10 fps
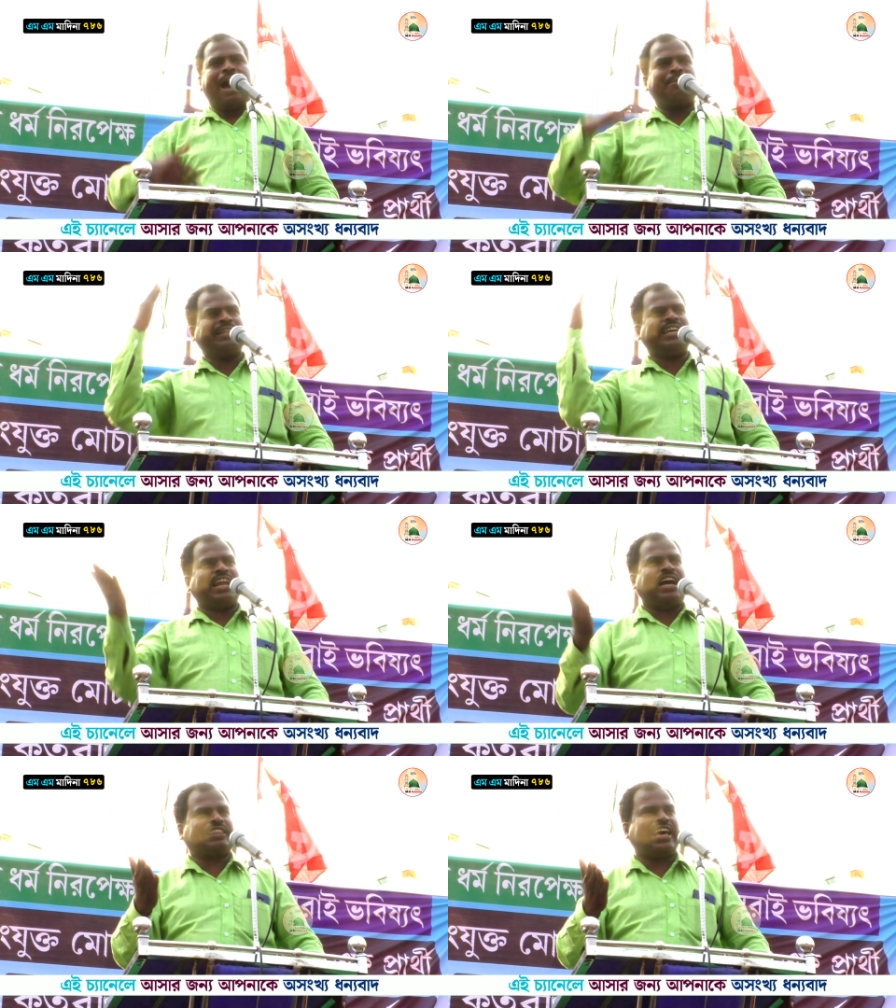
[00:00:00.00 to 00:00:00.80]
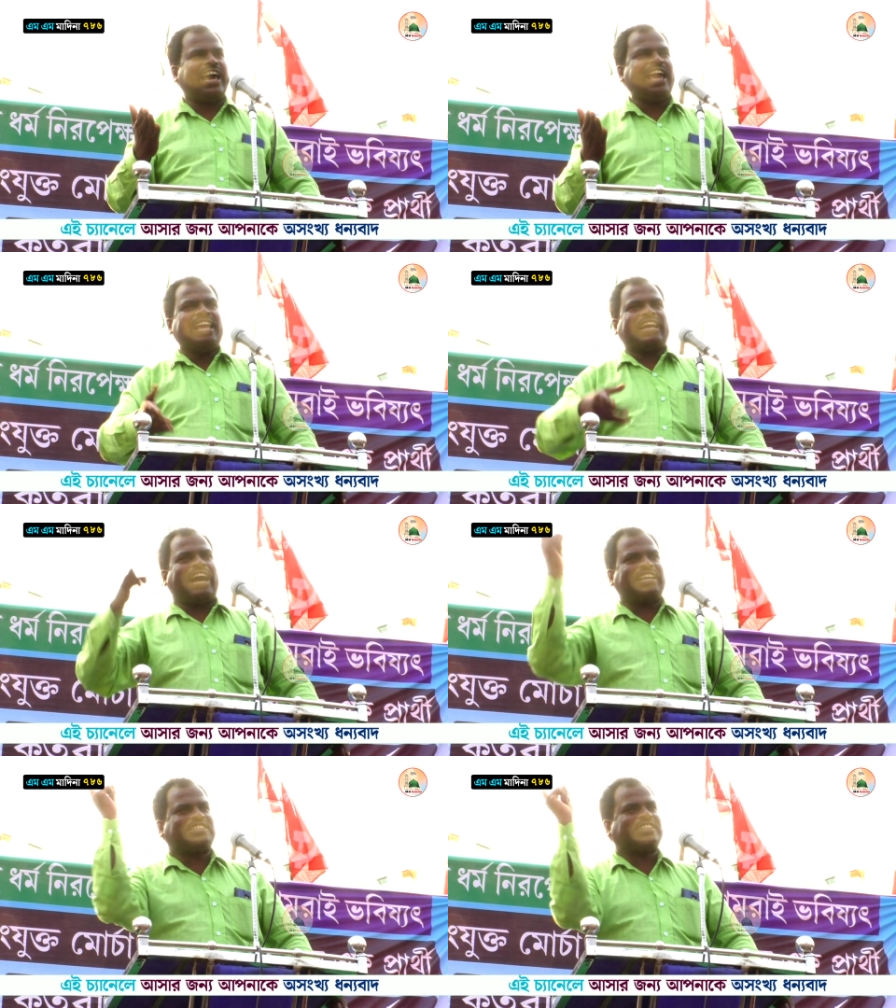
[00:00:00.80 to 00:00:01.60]
আমাদের হাতে
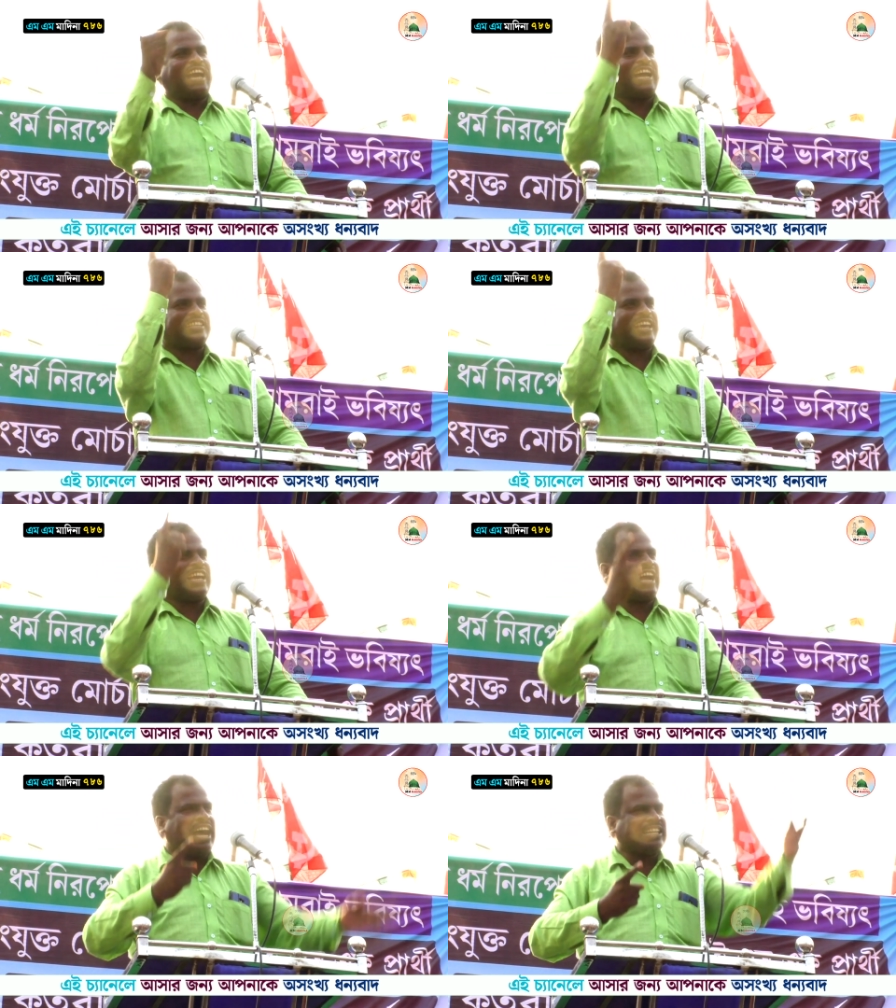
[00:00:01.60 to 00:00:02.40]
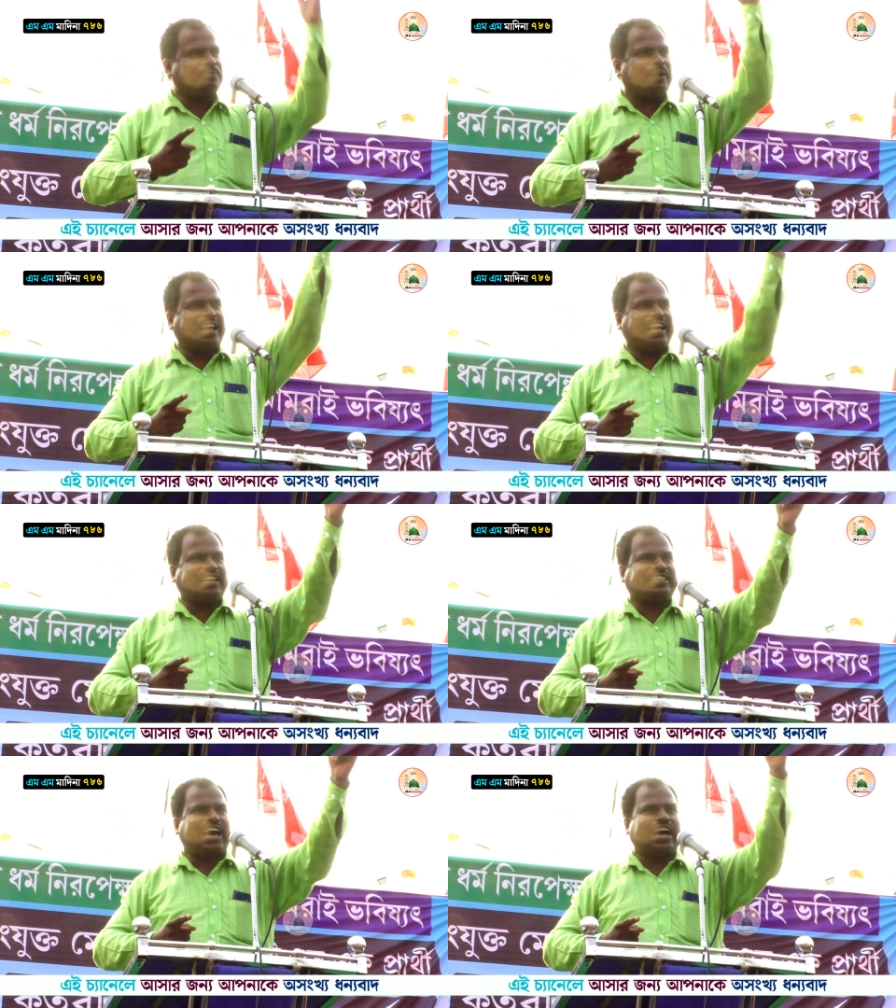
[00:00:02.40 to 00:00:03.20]
কাস্তে আছে ঘাস বেড়ে
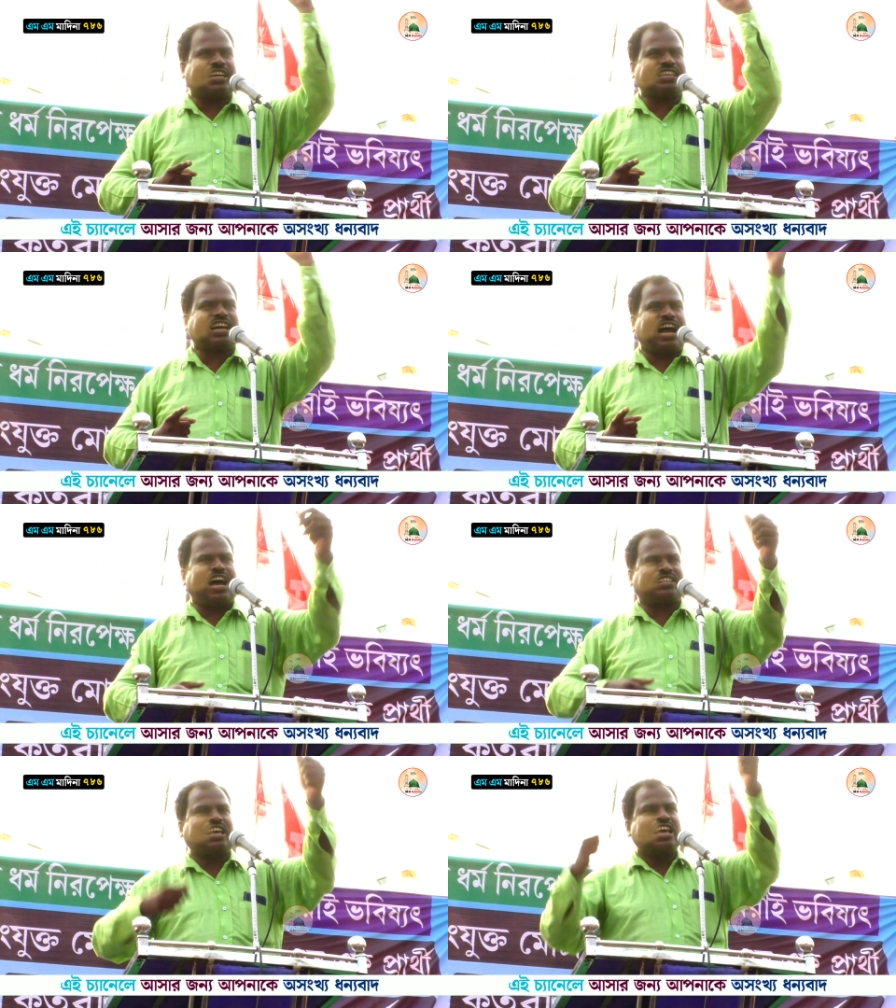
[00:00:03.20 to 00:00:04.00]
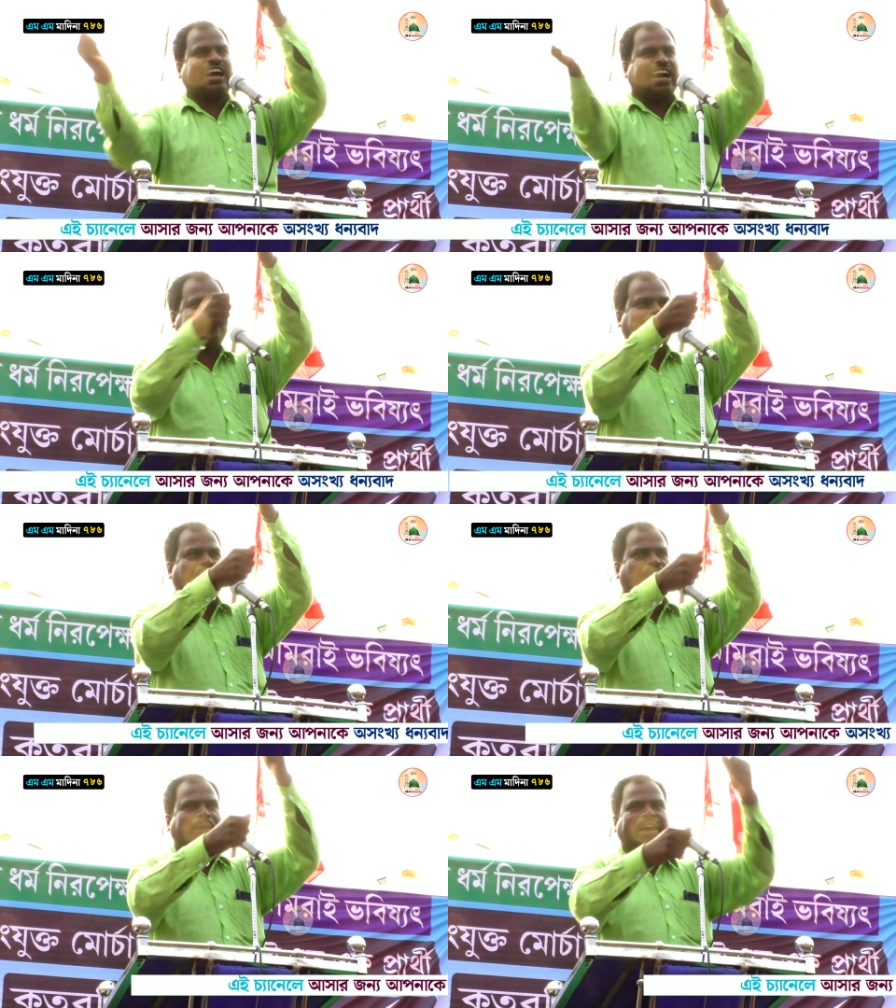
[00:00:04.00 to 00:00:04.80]
গেছে আগাছা ঘাস কাটতে
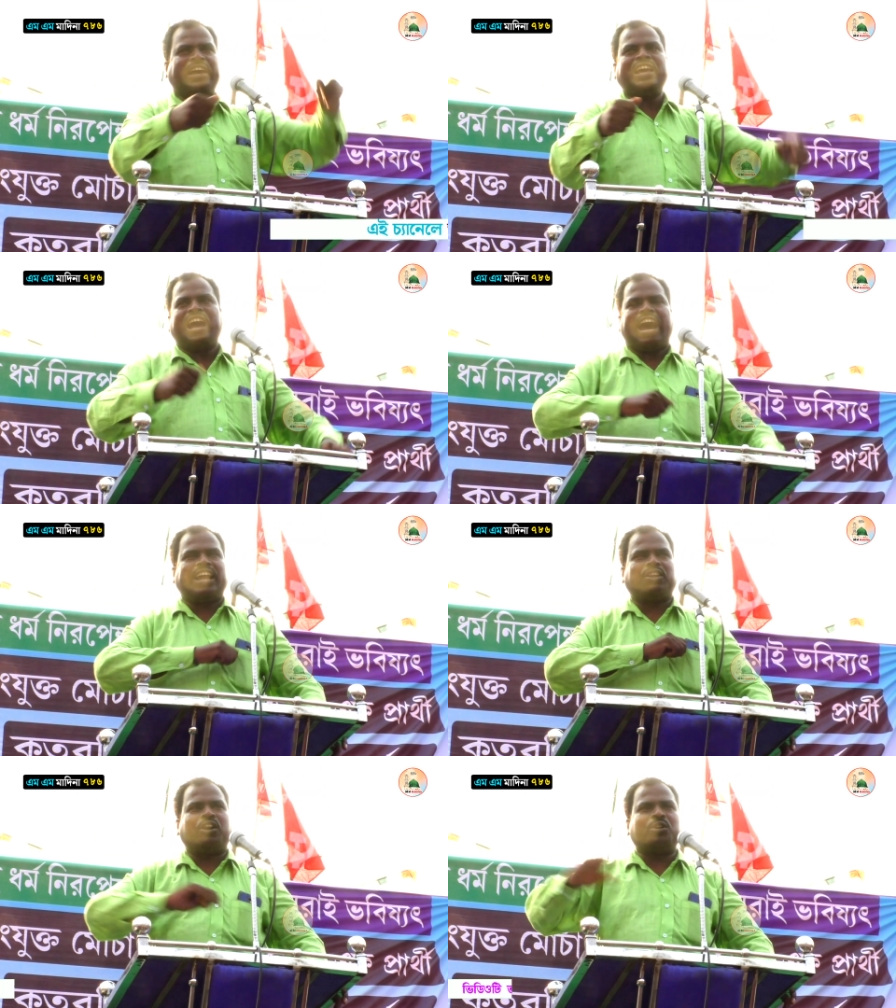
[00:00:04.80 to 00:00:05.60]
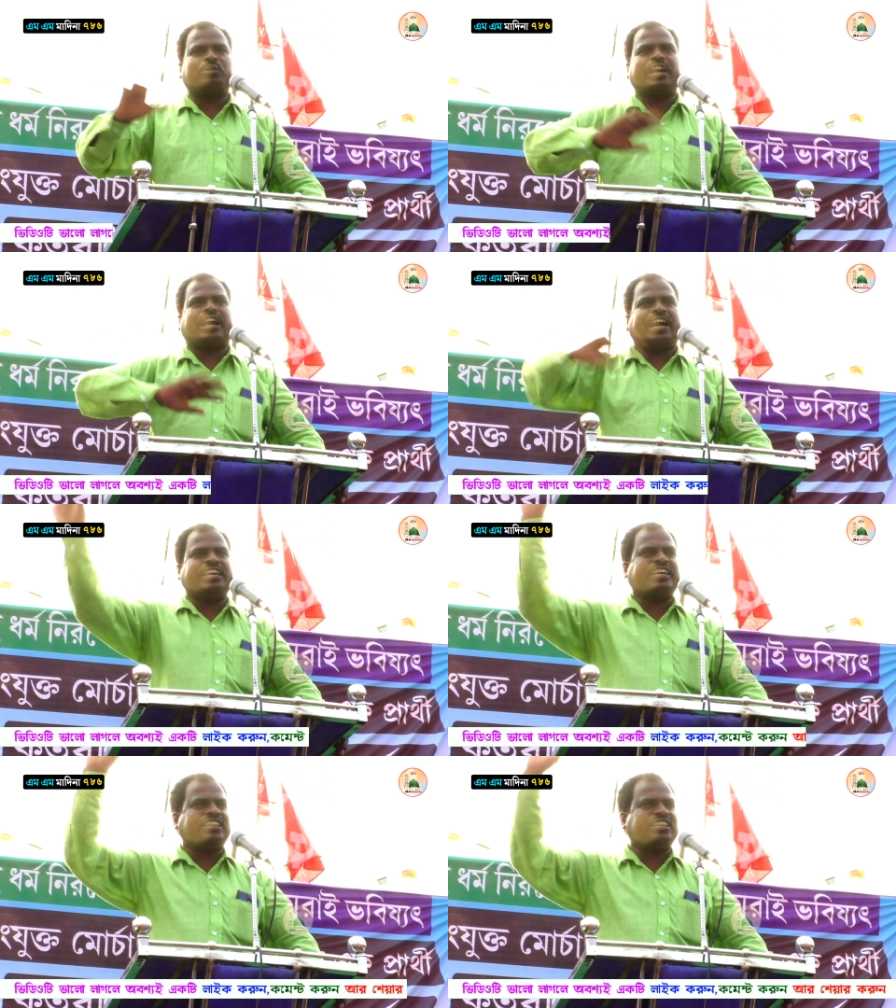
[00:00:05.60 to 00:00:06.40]
হবে আর গরুকে
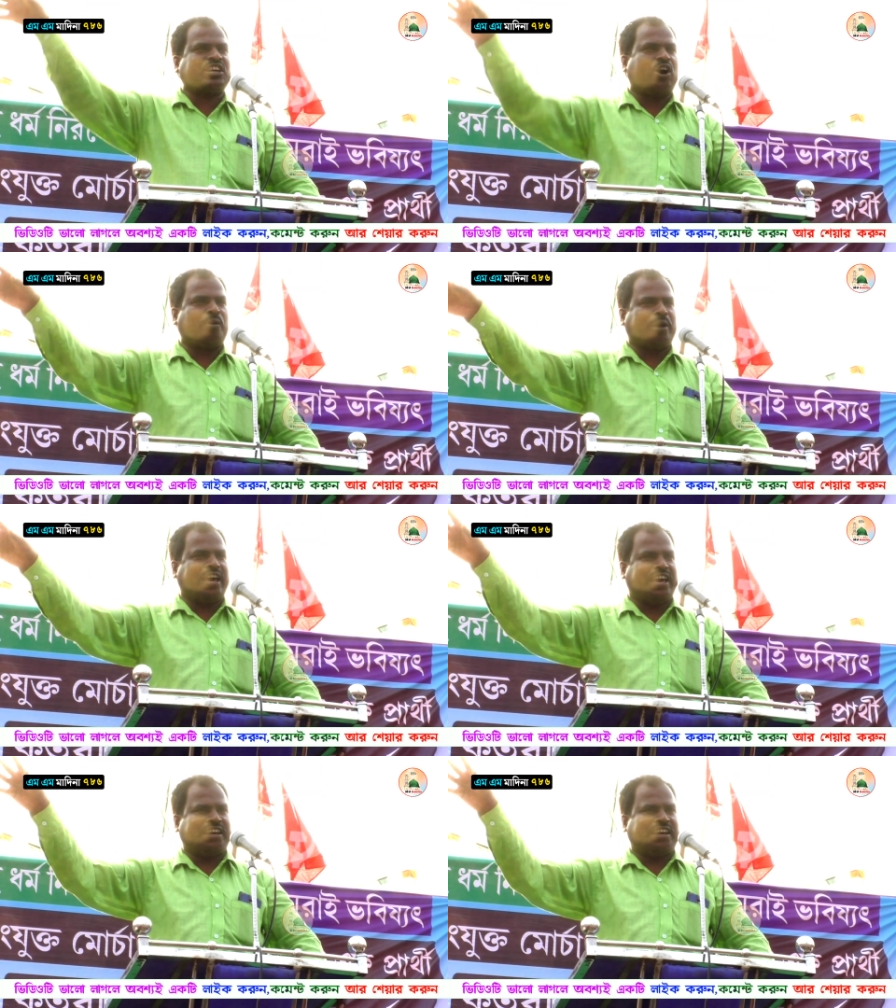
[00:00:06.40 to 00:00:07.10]
খাইয়ে দিতে হবে